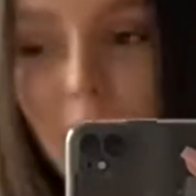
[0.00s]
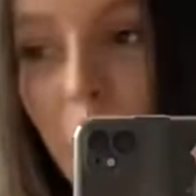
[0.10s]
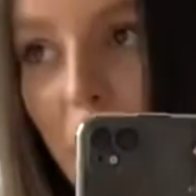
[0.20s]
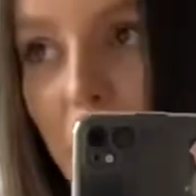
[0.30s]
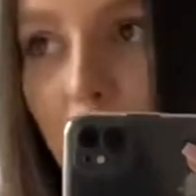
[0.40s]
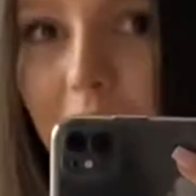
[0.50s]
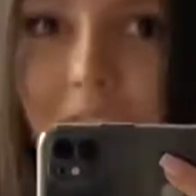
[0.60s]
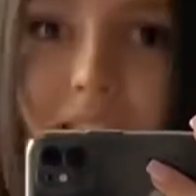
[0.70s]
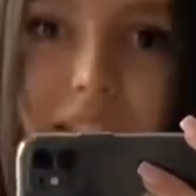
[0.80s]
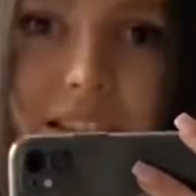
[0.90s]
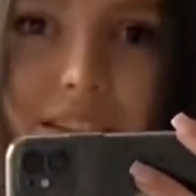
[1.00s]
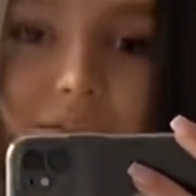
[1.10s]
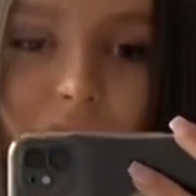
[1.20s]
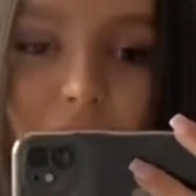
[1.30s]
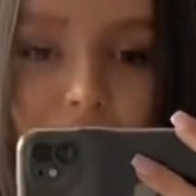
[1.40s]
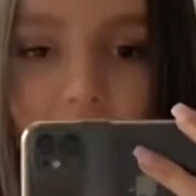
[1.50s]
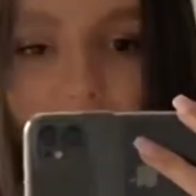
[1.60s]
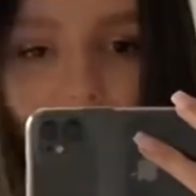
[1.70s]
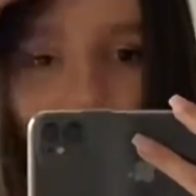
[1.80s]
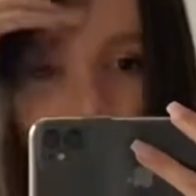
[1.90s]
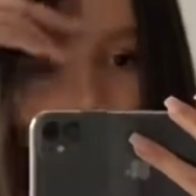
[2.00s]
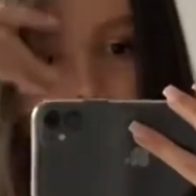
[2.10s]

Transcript: spróbować sobie tydzień, dwa e, i